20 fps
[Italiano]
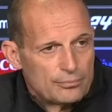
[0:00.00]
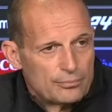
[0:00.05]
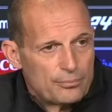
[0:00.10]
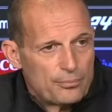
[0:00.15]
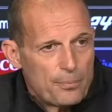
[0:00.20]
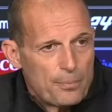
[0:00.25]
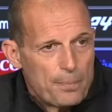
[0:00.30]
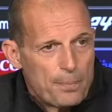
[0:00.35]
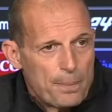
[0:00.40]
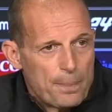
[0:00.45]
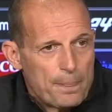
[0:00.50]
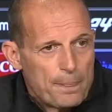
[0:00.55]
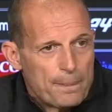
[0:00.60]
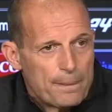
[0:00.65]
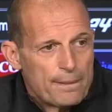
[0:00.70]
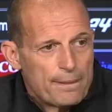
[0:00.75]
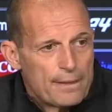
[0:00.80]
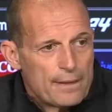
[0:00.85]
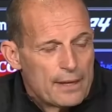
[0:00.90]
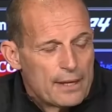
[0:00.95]
da
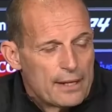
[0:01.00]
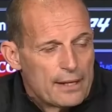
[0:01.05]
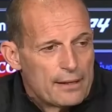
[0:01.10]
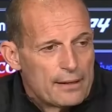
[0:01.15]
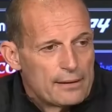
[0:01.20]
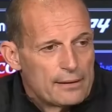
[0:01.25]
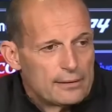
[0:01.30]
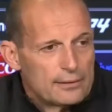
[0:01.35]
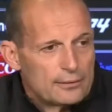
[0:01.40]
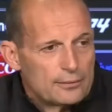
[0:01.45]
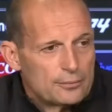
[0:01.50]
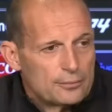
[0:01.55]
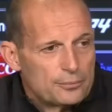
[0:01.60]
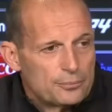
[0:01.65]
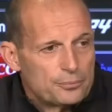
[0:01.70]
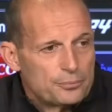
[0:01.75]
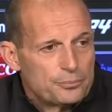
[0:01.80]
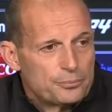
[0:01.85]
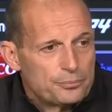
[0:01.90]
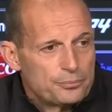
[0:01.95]
sempre seconda poi a
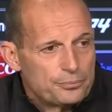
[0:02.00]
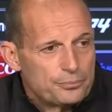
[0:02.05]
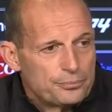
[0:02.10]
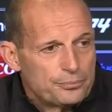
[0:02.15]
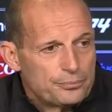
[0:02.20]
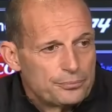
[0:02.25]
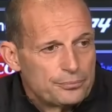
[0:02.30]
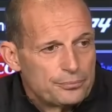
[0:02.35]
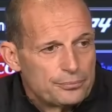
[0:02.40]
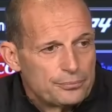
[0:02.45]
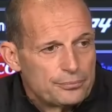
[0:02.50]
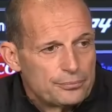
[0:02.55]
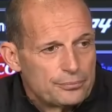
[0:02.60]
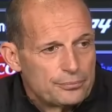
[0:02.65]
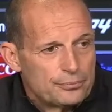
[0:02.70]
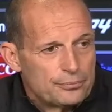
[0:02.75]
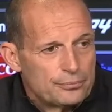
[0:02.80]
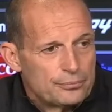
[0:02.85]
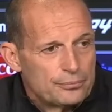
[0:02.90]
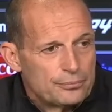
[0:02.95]
scendere ad avere questo
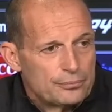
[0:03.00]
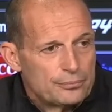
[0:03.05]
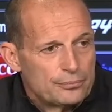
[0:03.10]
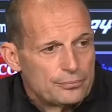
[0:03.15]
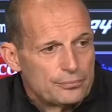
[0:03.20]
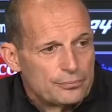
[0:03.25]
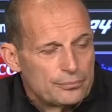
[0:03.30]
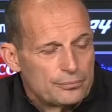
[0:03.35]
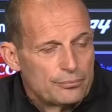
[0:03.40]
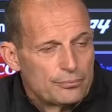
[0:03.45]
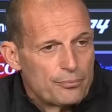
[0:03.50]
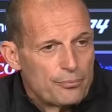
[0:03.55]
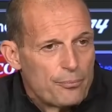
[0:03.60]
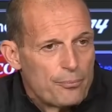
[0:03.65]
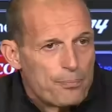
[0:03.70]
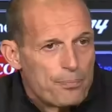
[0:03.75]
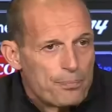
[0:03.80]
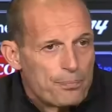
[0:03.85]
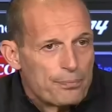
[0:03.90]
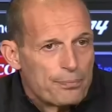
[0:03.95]
down così